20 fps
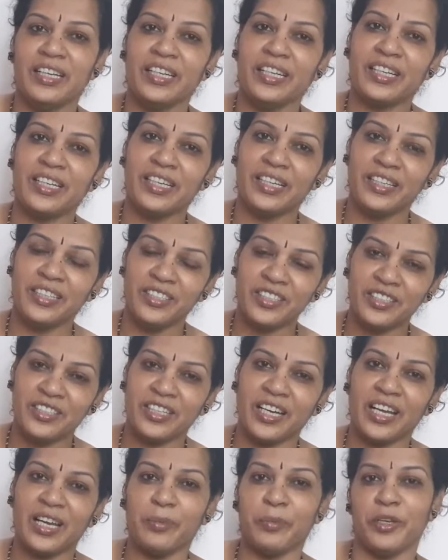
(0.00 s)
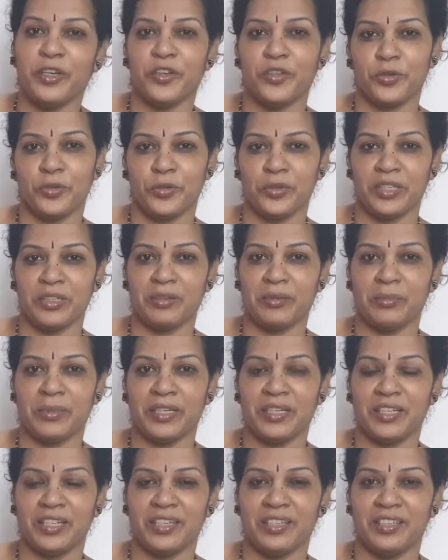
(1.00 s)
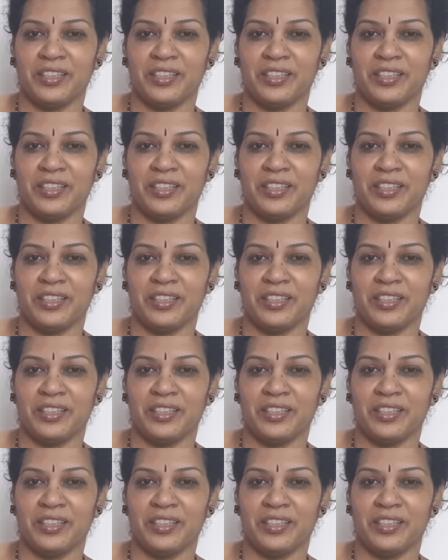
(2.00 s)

ఇక్కడ నుంచి తాళం నేర్చుకుంటాం అనమాట